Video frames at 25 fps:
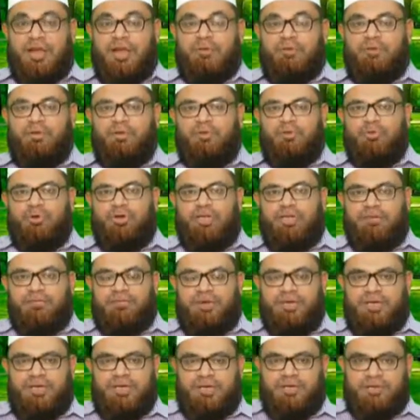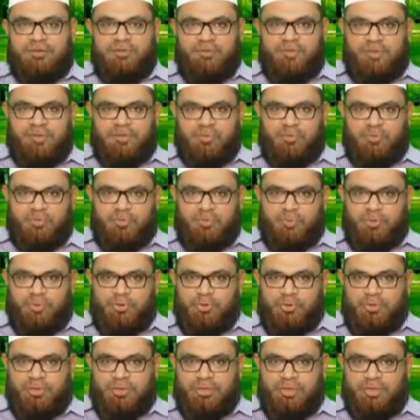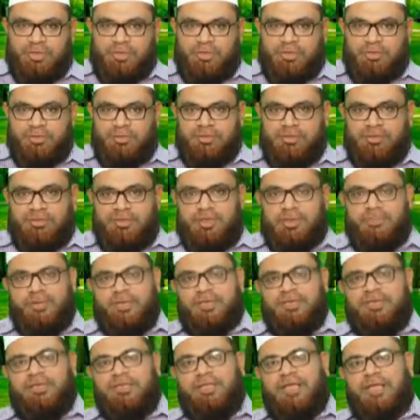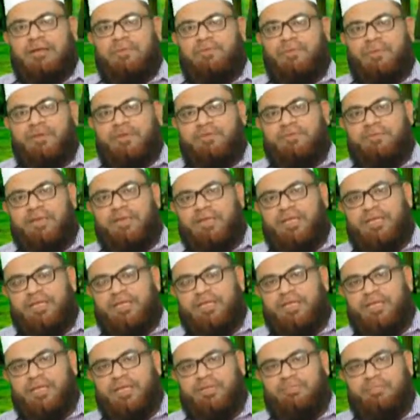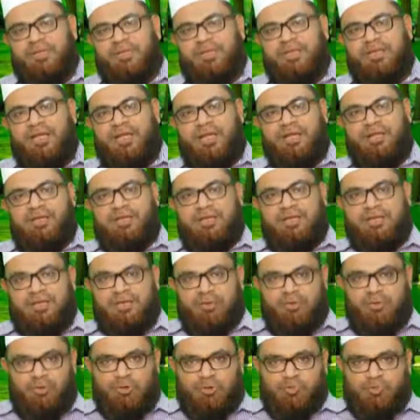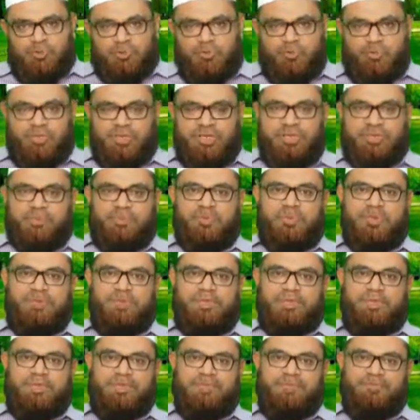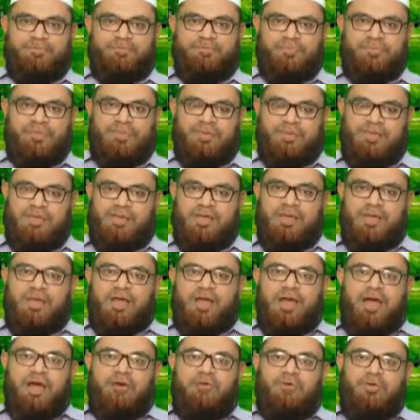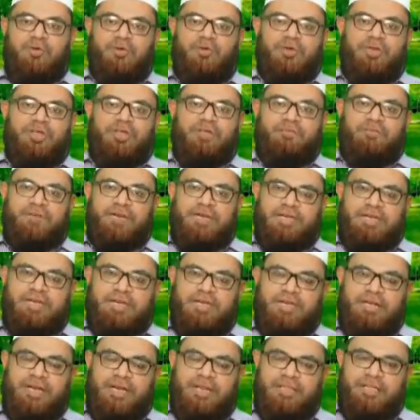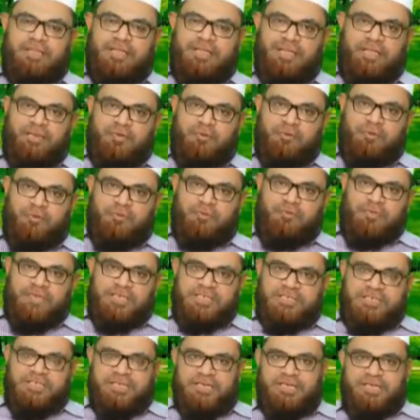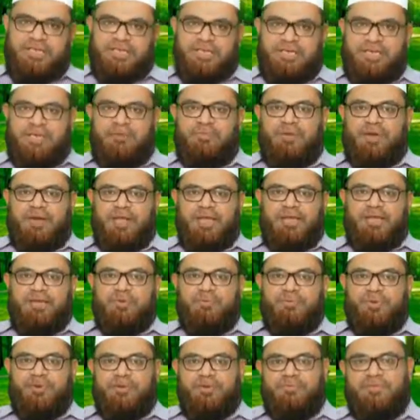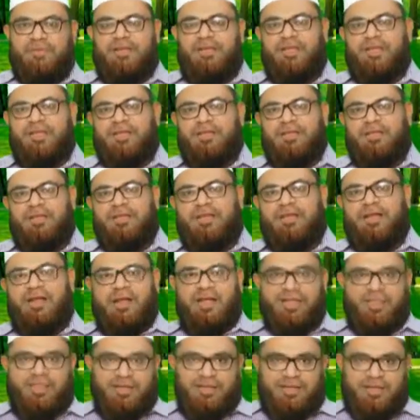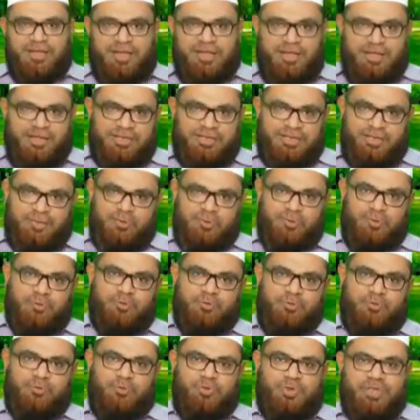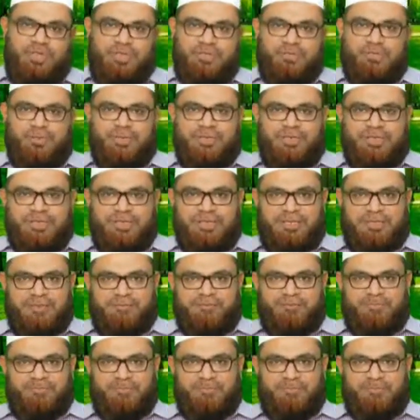அவர்களுடைய வீட்டுக்கு வந்த ஒரு பொருள் நமக்கு தரப்படவில்லை என்பதனால் இன உறவு துண்டிக்கப்படுகிறது அவர்களுடைய வீட்டில் நடந்த ஒரு ஃபங்க்ஷனுக்கு நாம் அழைக்கப்படவில்லை அதற்காக இன உறவு துண்டிக்கப்படுகிறது